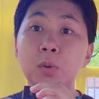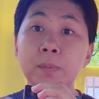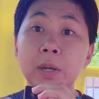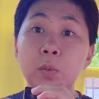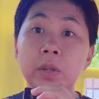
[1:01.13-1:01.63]
libur
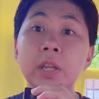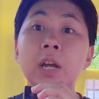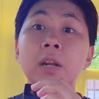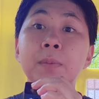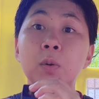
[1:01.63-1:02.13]
minggu ini
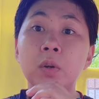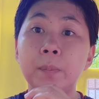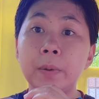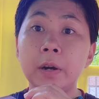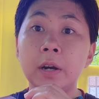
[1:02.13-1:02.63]
ya ada minggu
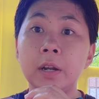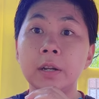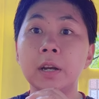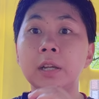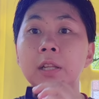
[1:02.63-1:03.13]

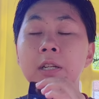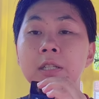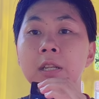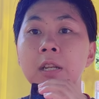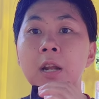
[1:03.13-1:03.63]
depan. Ya kita di
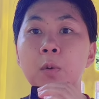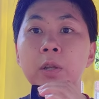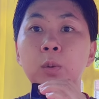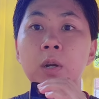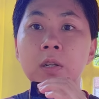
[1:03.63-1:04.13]
sini
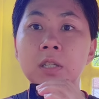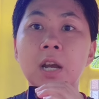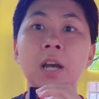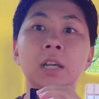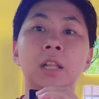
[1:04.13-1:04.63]
nawa itu
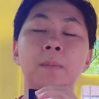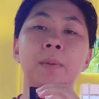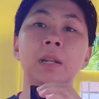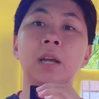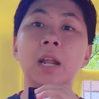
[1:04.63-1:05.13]
kerja, kita
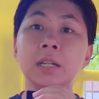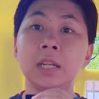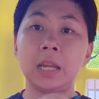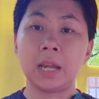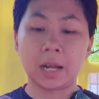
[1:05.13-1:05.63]
kembalikan
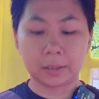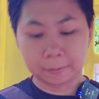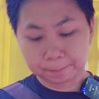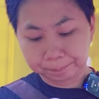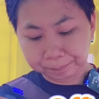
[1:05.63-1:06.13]
niat.
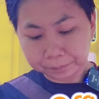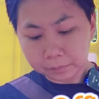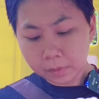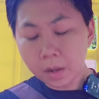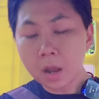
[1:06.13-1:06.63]

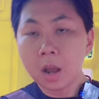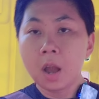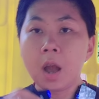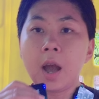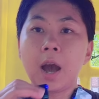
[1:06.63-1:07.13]

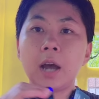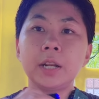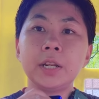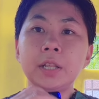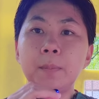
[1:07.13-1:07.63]

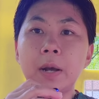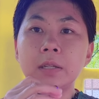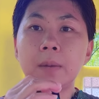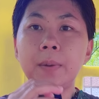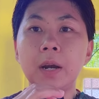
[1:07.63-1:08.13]
Hari ini kita
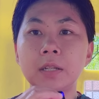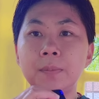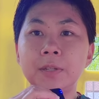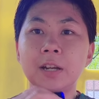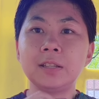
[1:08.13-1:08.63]
bahas apa?
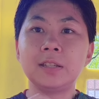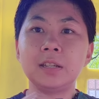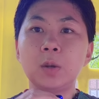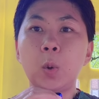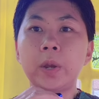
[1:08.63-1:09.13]
Kaisam
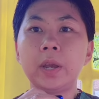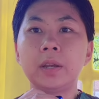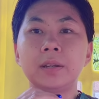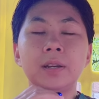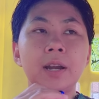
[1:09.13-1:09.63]
janji.
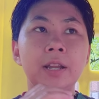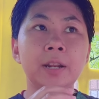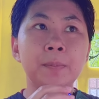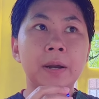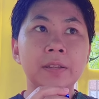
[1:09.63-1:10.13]
Oke,
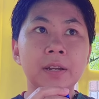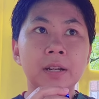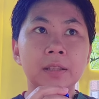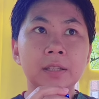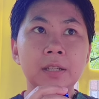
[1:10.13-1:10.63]
ini mbaknya
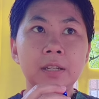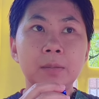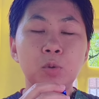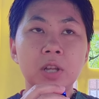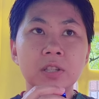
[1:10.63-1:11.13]
nanti
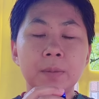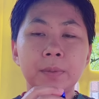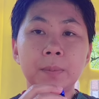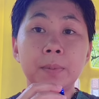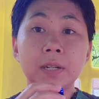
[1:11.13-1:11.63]
di bulan
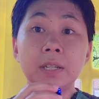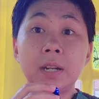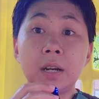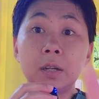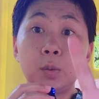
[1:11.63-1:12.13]
September
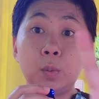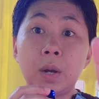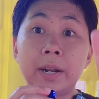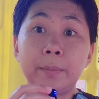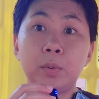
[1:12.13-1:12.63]
sidang
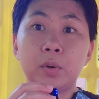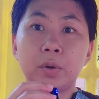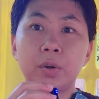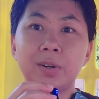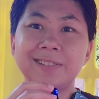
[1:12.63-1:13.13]
kedua
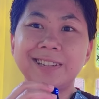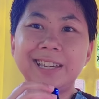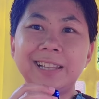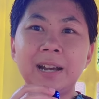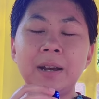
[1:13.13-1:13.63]
labor
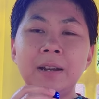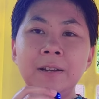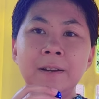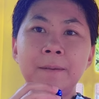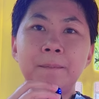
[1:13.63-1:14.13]
kita
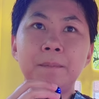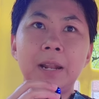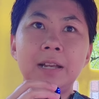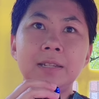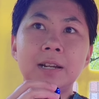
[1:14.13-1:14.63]

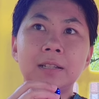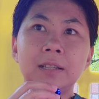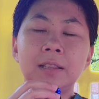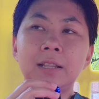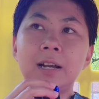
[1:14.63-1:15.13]
belajar
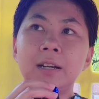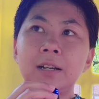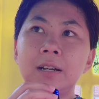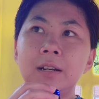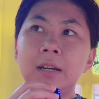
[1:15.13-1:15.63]

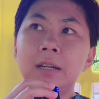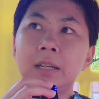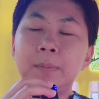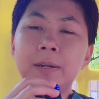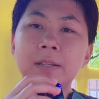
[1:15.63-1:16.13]
tentang eh,
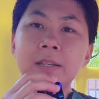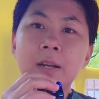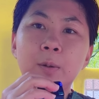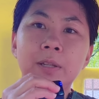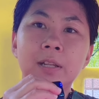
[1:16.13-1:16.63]
gimana sih
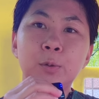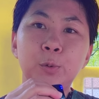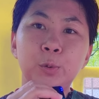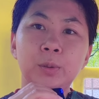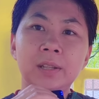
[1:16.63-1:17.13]
kalau kita
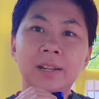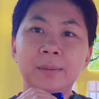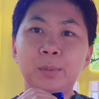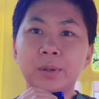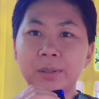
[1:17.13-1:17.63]
nuntut di
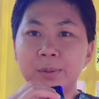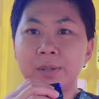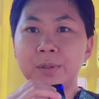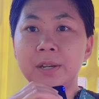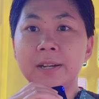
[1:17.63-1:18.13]
labor itu
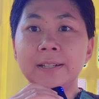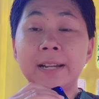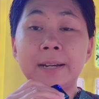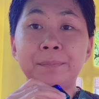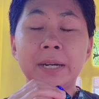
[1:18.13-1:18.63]
ya cuy ya.
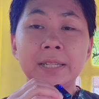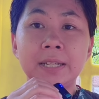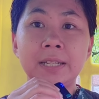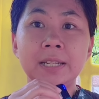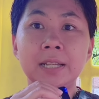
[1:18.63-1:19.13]
Nah mbaknya
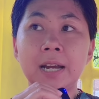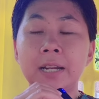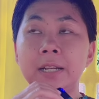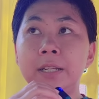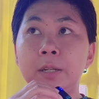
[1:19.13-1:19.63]
ini
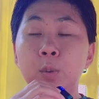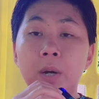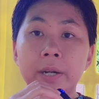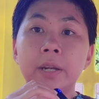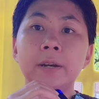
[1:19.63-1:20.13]
ada di
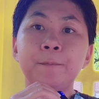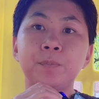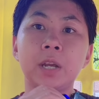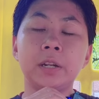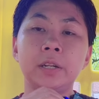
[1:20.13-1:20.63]
luar ya,
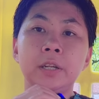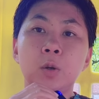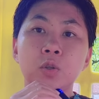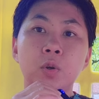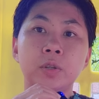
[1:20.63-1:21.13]
ada di
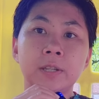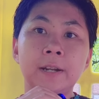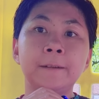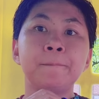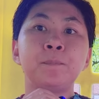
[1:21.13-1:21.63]

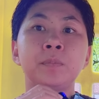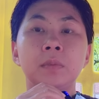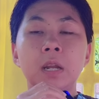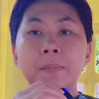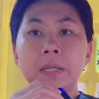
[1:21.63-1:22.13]
kos-kosan
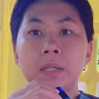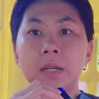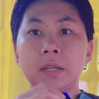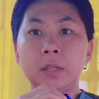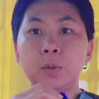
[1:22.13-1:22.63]
dan
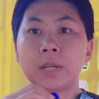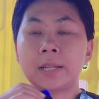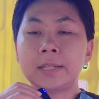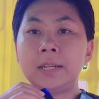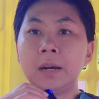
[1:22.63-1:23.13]
majikannya itu
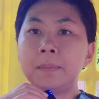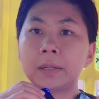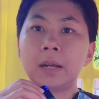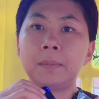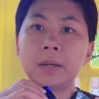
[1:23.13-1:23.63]
saat sidang
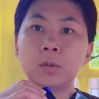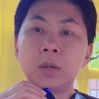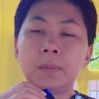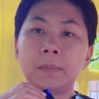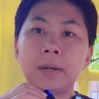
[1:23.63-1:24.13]
pertama
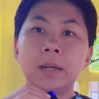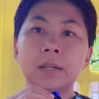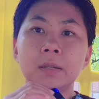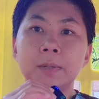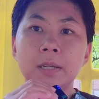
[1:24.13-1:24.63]
sudah
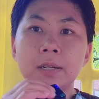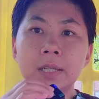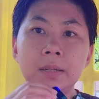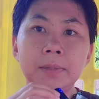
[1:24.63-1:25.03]
membayar sebesar